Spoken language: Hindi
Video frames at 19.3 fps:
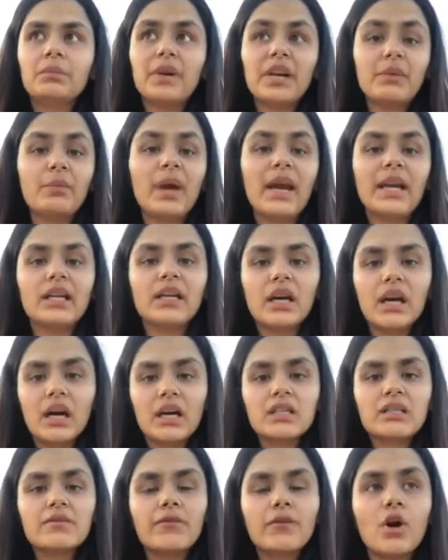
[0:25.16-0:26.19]
प्रिवेंट
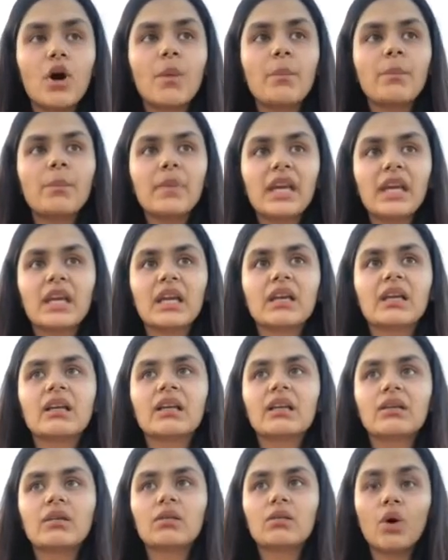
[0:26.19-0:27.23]
अस फ्रॉम बींग
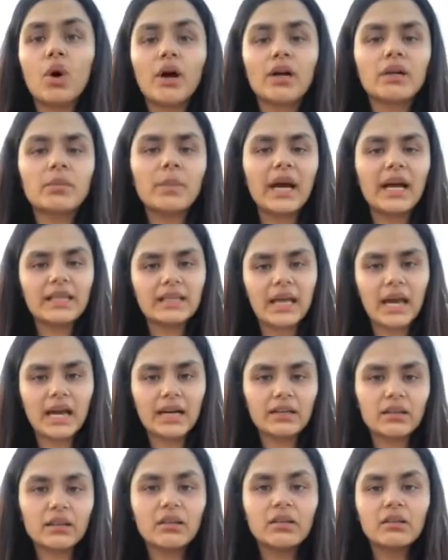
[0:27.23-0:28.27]
कॉट बाय
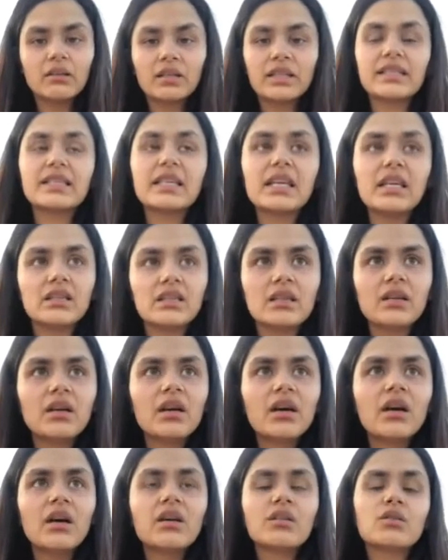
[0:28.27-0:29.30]
दैट डिजीज़
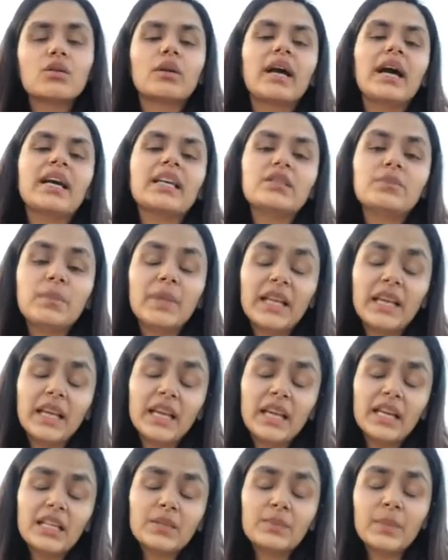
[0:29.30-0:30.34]
सो गाइज
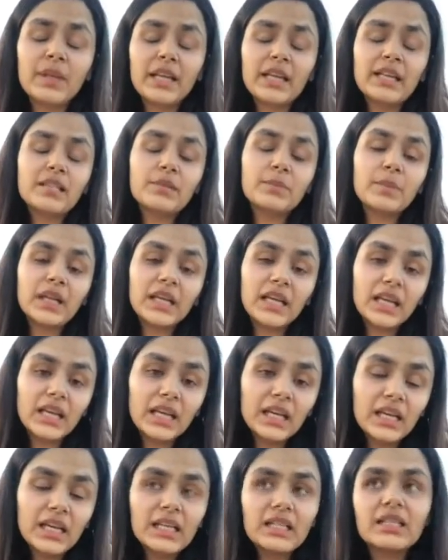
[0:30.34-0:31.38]
प्लीज़ प्लीज़
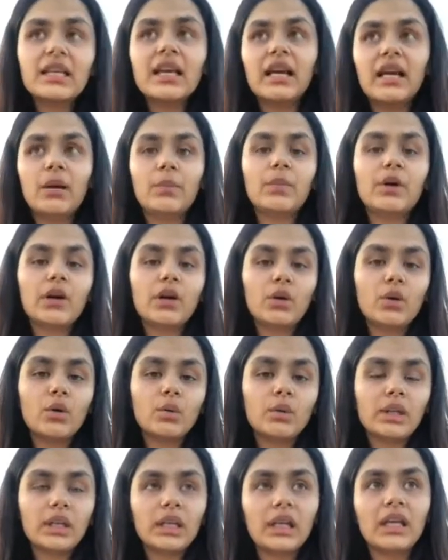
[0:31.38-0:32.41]
प्लीज़ हेल्प करो
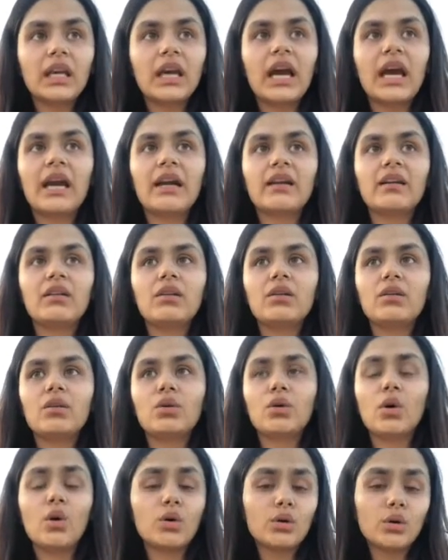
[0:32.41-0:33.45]
उनकी एंड
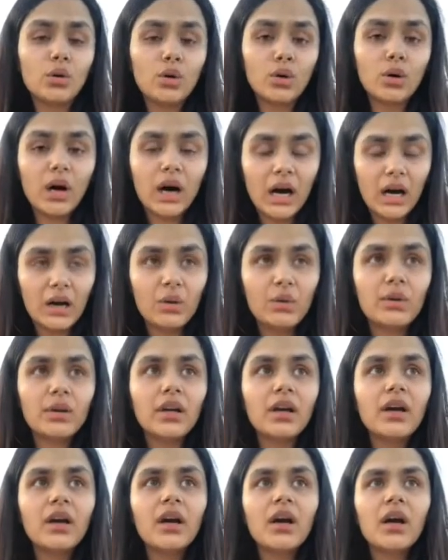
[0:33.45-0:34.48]
डोंट गो आउट
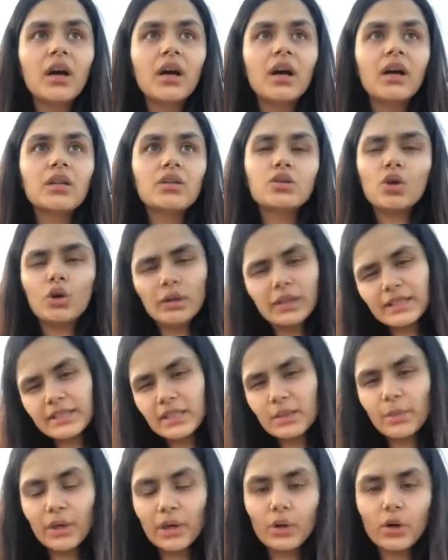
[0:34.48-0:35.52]
छोटे
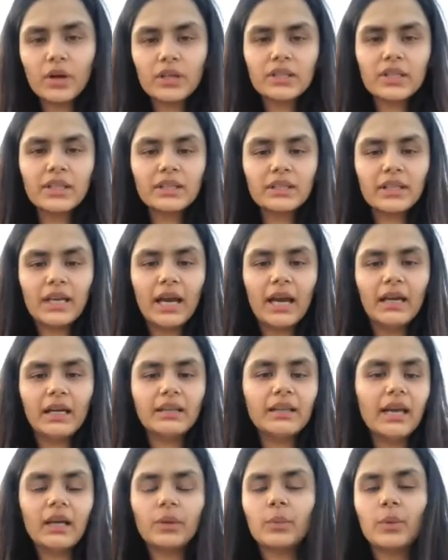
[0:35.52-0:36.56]
से प्रिकॉशंस
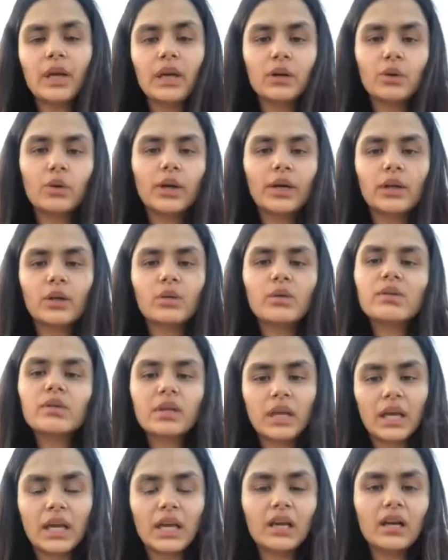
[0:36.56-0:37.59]
हैं दैट वी आर गोइंग टू
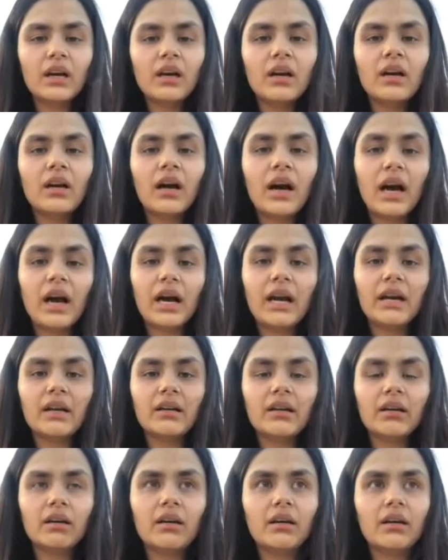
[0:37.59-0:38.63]
टेक
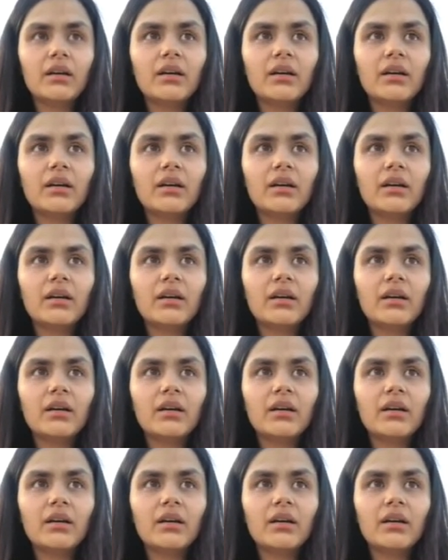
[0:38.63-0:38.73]
एंड